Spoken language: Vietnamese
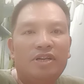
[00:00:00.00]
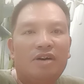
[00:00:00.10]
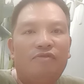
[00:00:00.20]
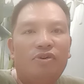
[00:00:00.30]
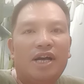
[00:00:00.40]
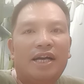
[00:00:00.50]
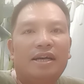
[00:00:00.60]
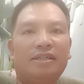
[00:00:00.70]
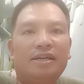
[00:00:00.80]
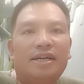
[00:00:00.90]
đến giờ phút
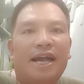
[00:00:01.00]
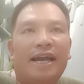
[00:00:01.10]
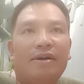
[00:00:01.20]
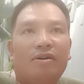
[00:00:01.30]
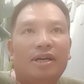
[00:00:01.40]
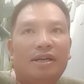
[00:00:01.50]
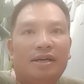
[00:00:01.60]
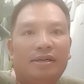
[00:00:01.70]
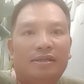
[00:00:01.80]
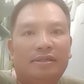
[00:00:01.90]
này là những kẻ gọi là, là